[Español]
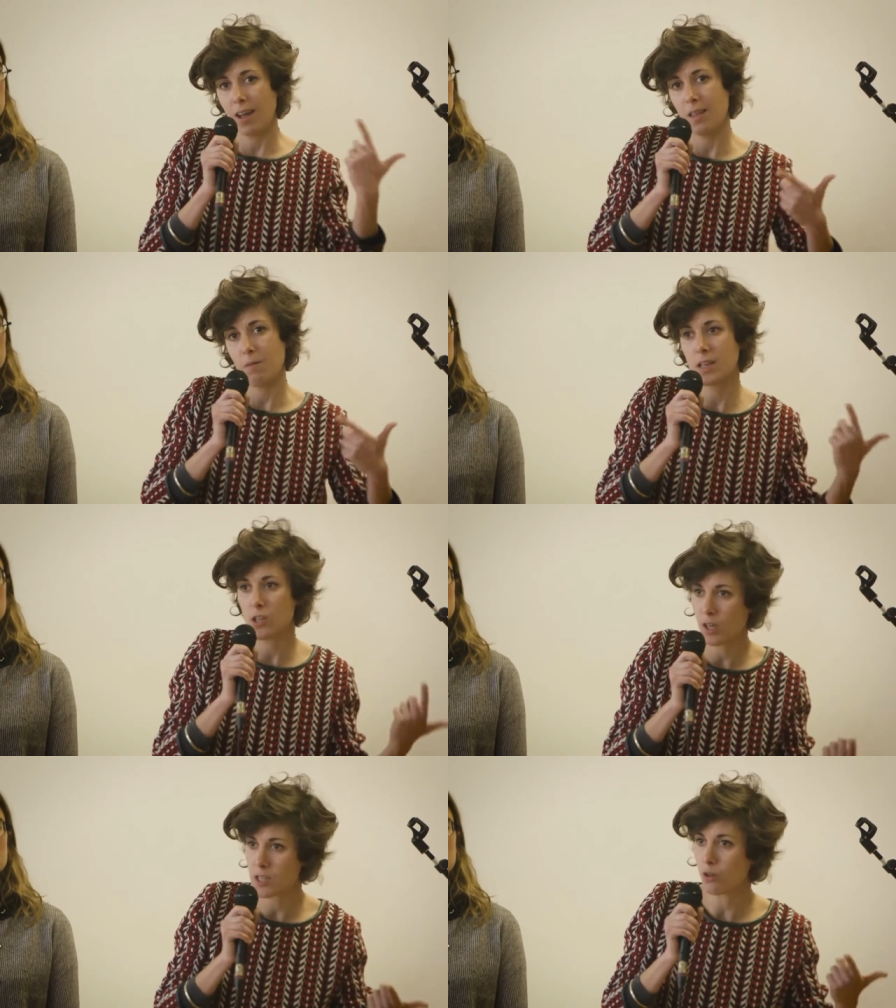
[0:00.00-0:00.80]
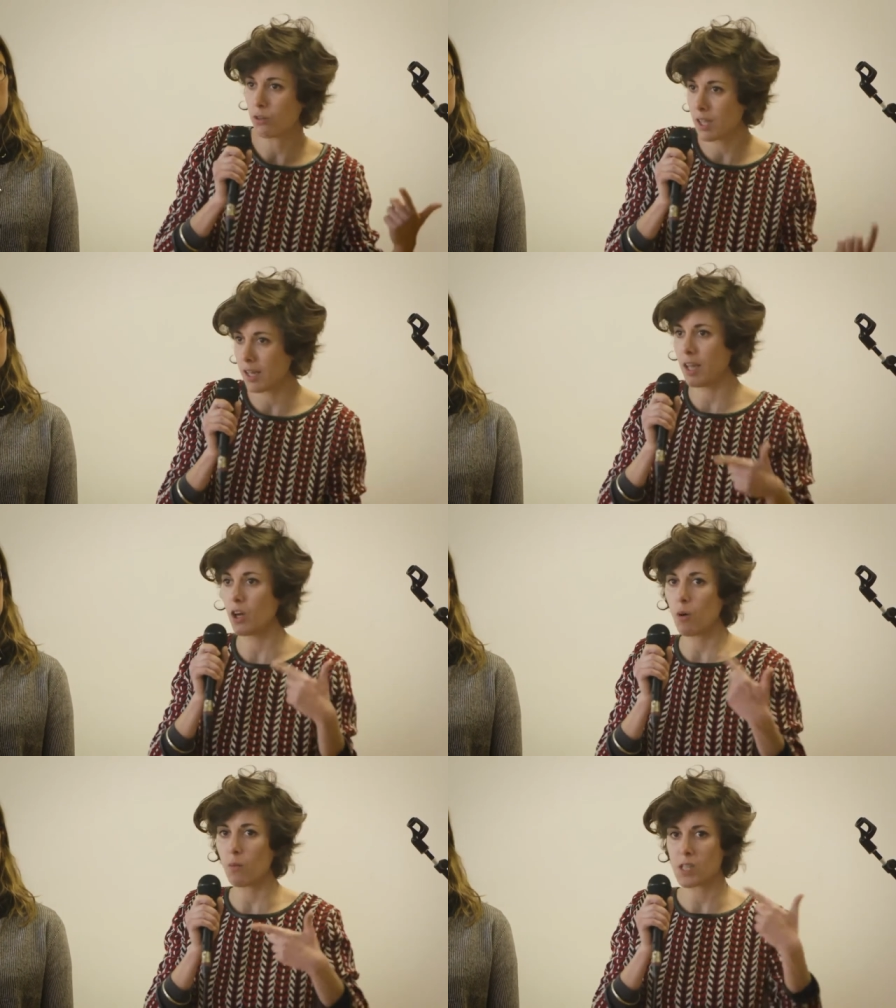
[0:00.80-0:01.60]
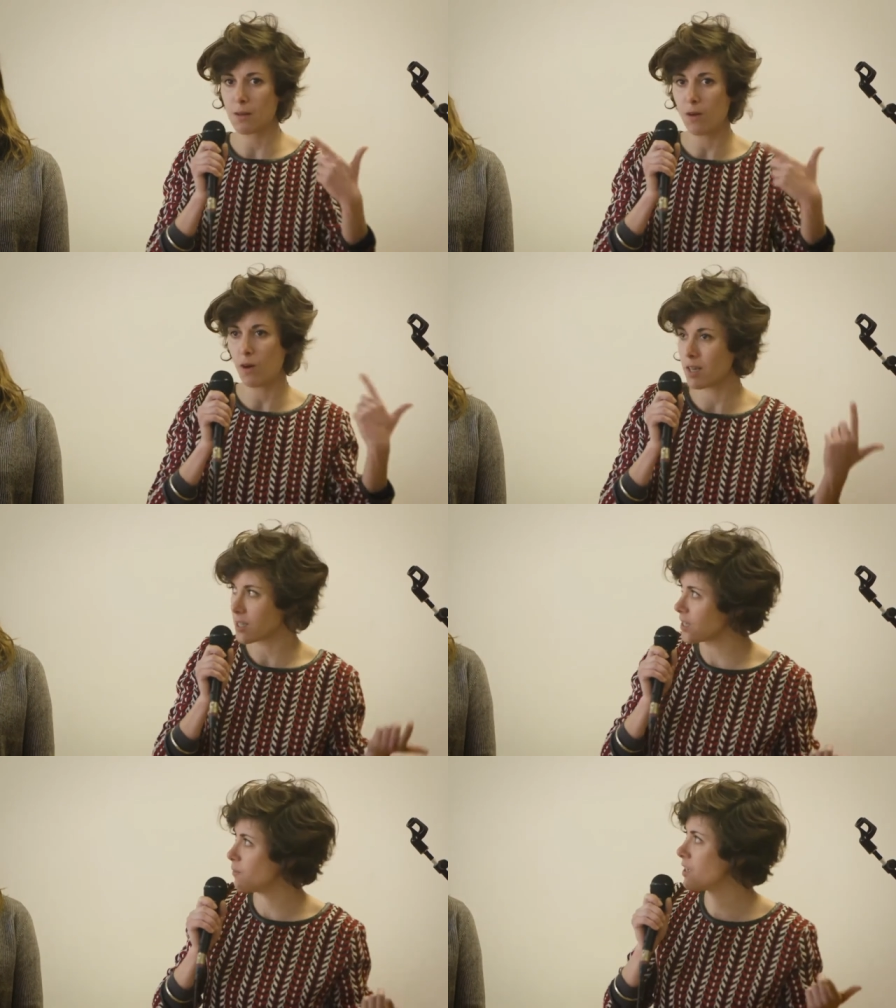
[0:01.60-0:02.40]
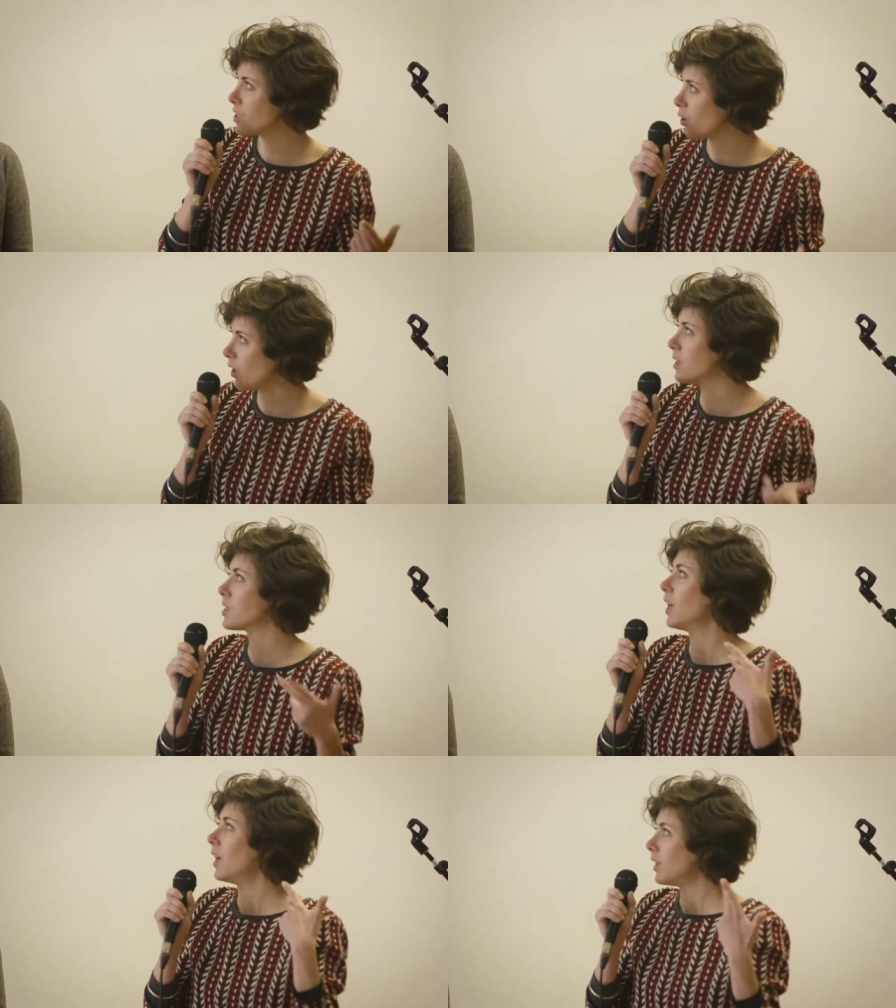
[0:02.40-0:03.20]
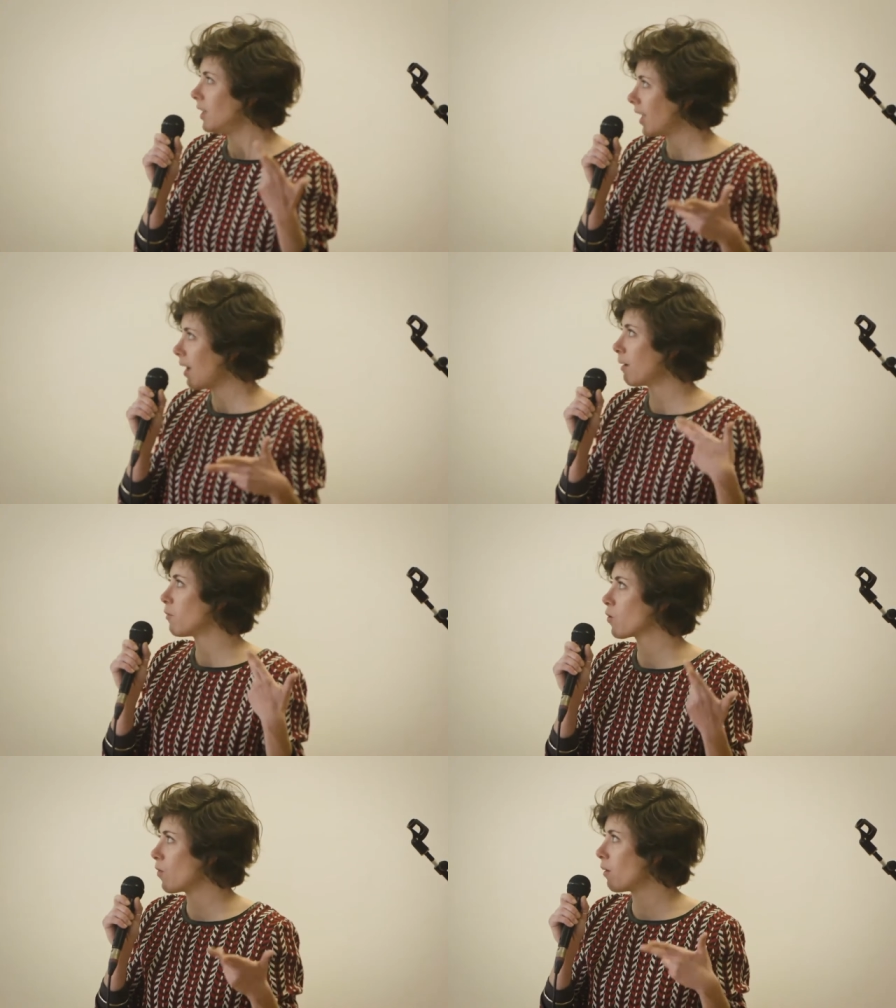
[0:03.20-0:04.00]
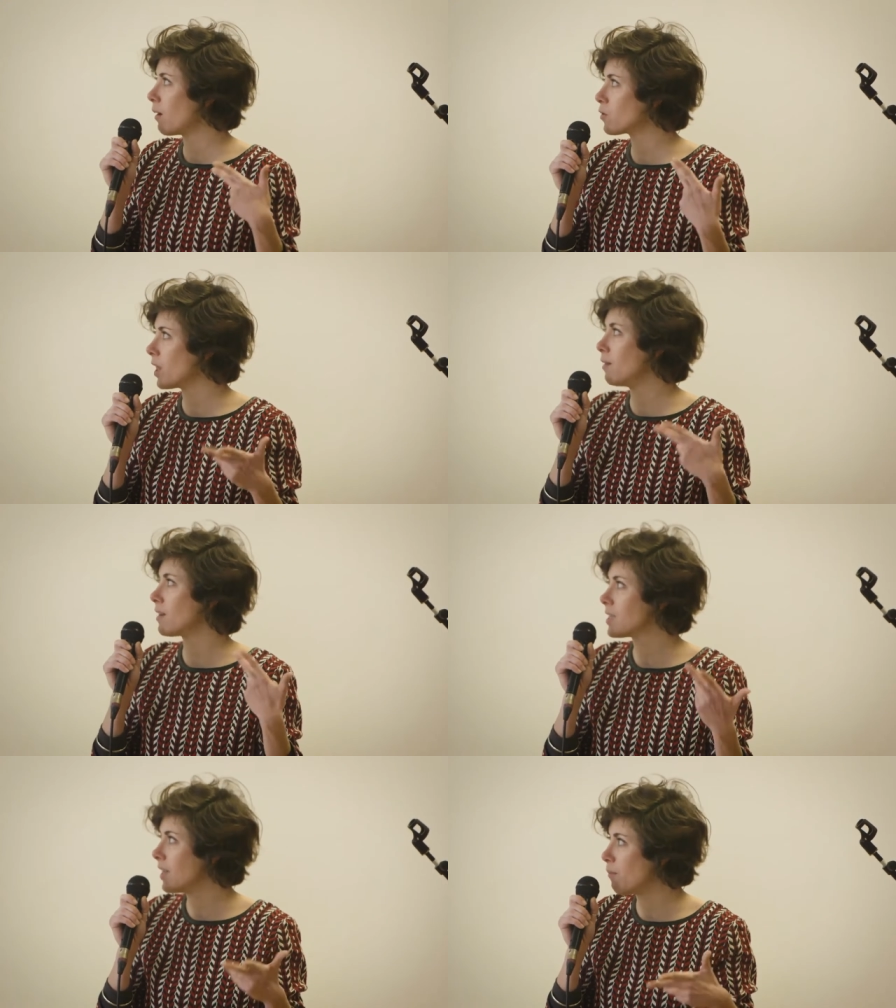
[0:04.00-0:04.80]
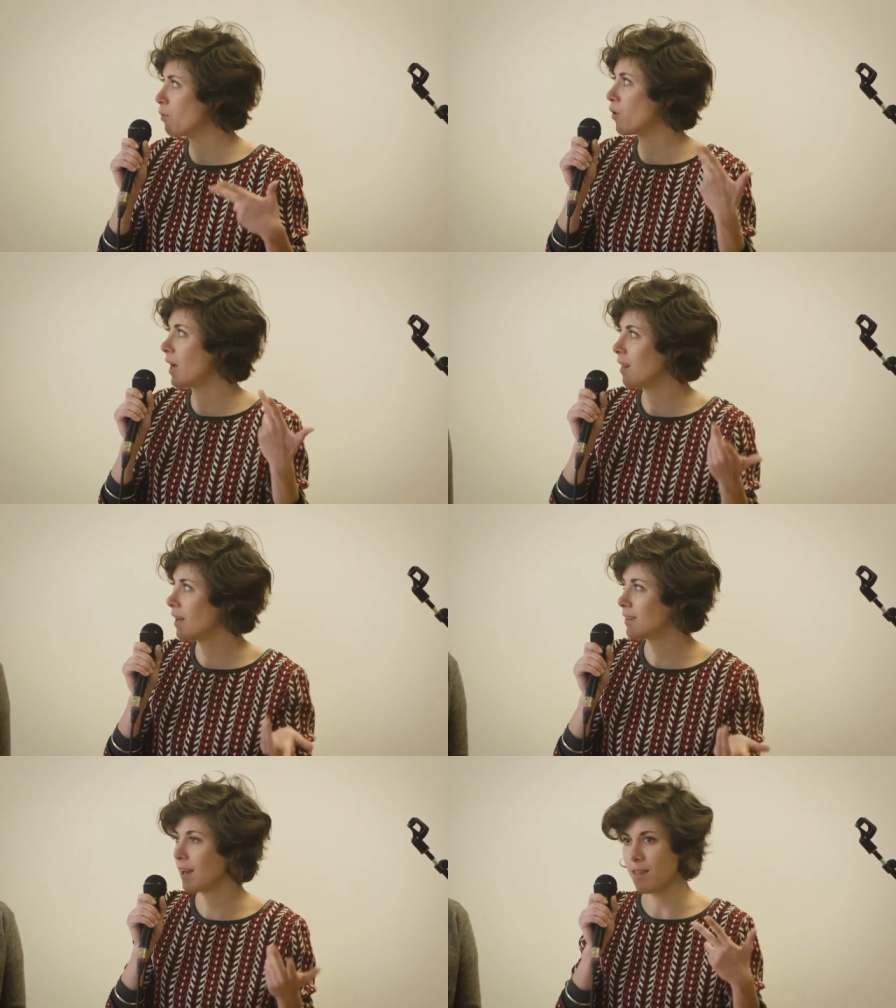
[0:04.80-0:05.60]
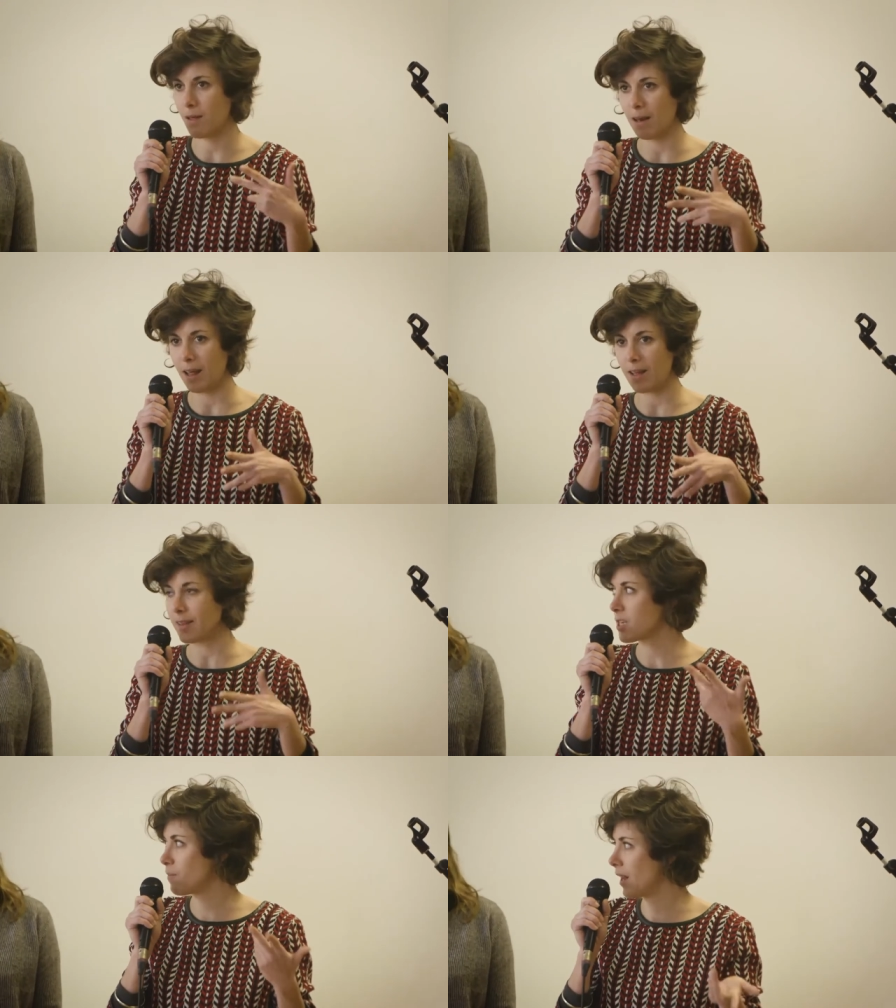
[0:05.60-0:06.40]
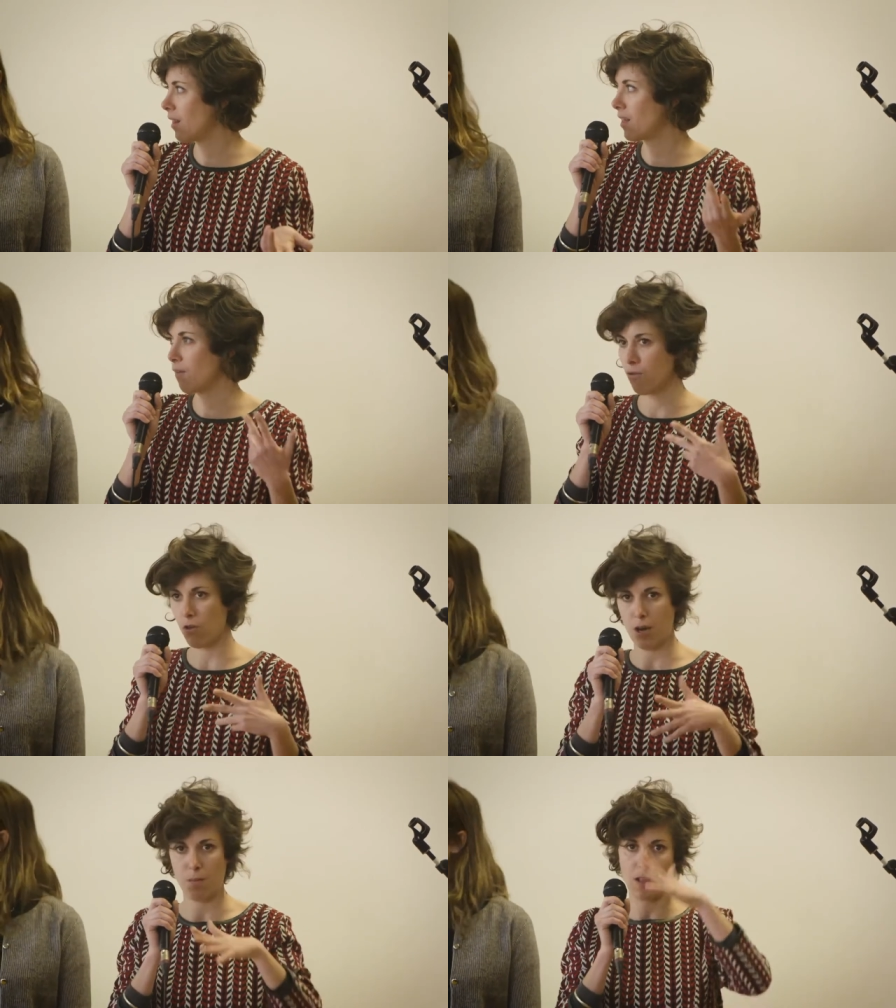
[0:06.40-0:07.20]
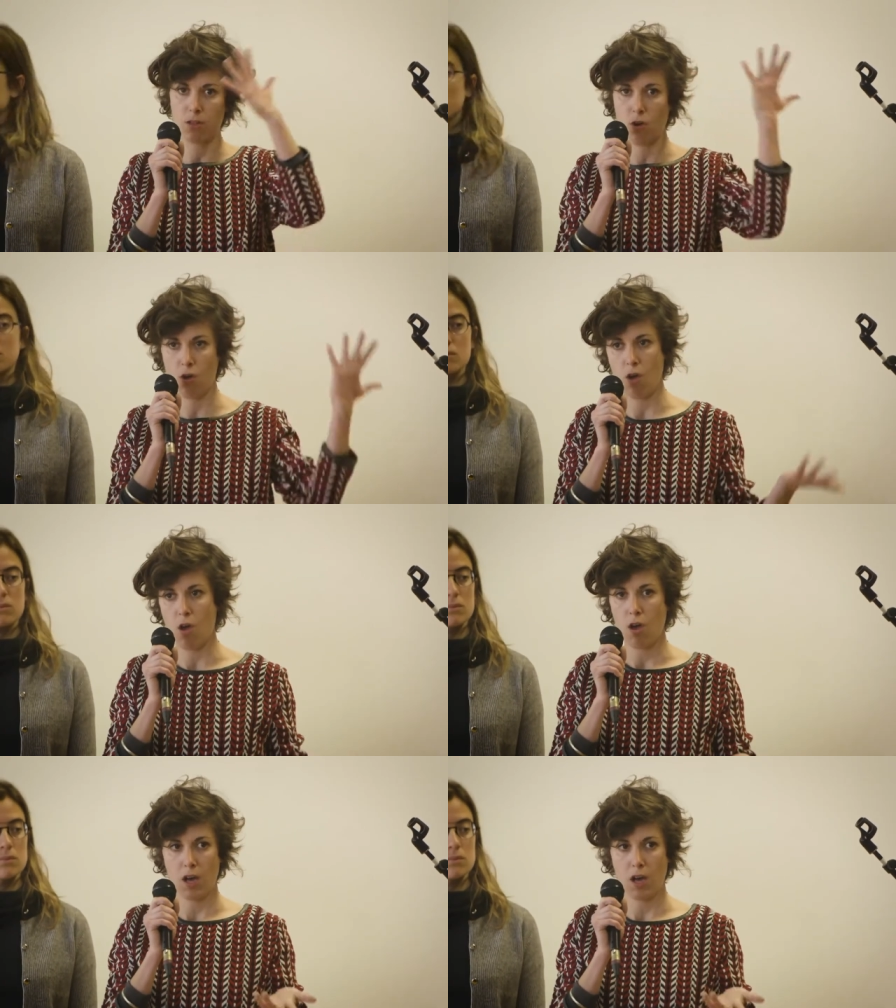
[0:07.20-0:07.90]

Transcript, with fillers: qué dimensiones contiene, cómo se evalúan estas dimensiones, de qué hablamos cuando hablamos de diversidad, pluralidad, trazabilidad, transparencia y funcionamiento